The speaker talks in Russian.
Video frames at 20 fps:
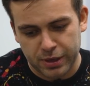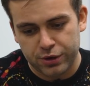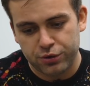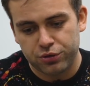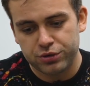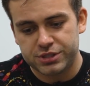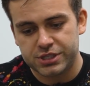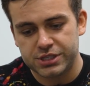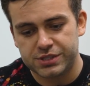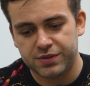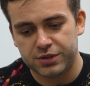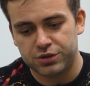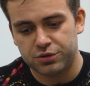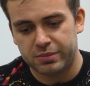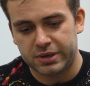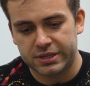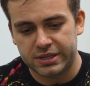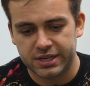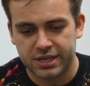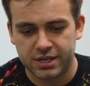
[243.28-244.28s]
погрузитесь в эту
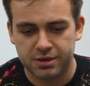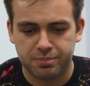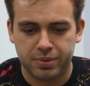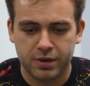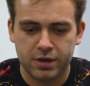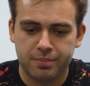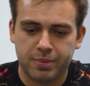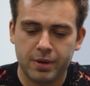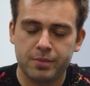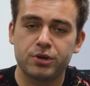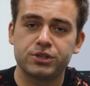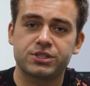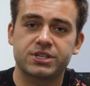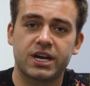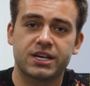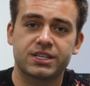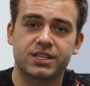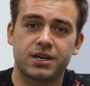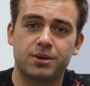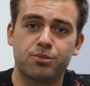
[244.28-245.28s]
модель, поймете,
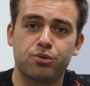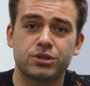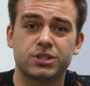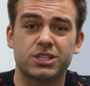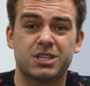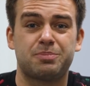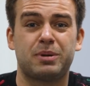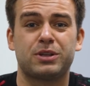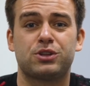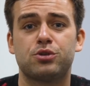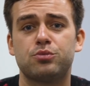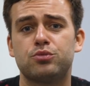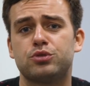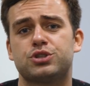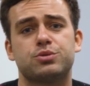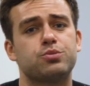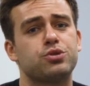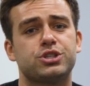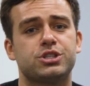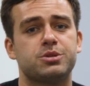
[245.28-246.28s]
как это работает, и потом
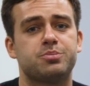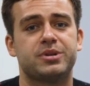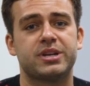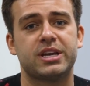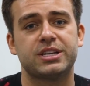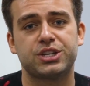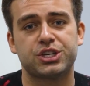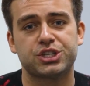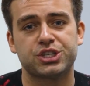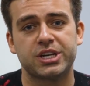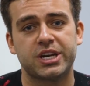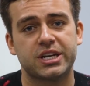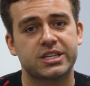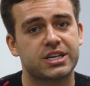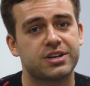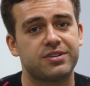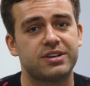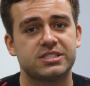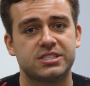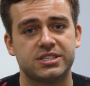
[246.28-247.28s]
уже можете принять решение,
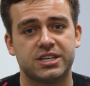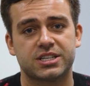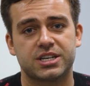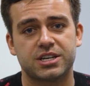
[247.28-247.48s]
открывать или не